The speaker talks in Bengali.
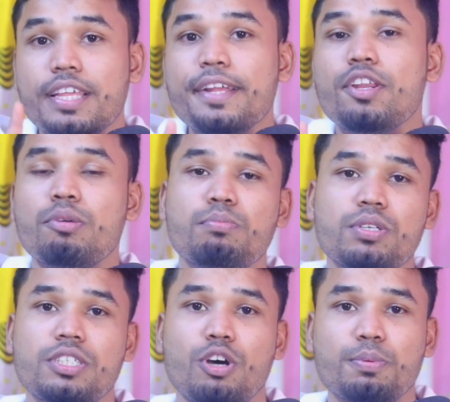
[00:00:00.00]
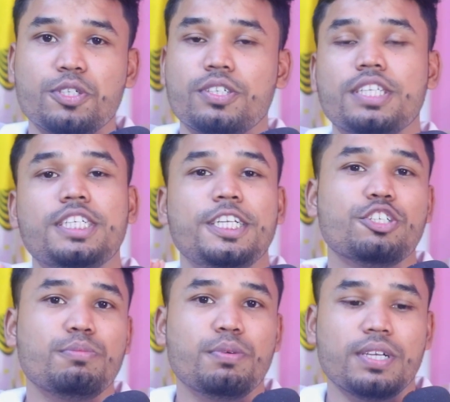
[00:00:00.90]
তিন নম্বর যে অপশনটা
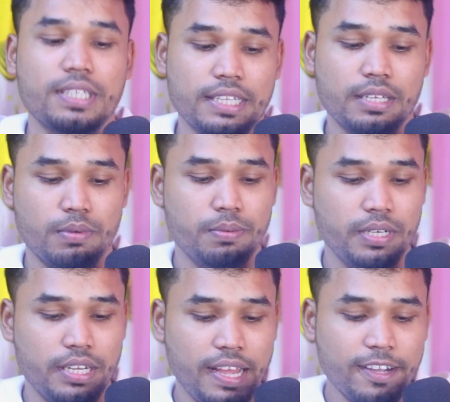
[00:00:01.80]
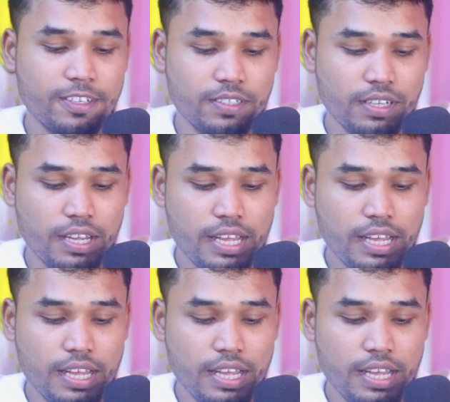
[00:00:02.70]
সেটা সম্পর্কে জানতে পারবেন এখন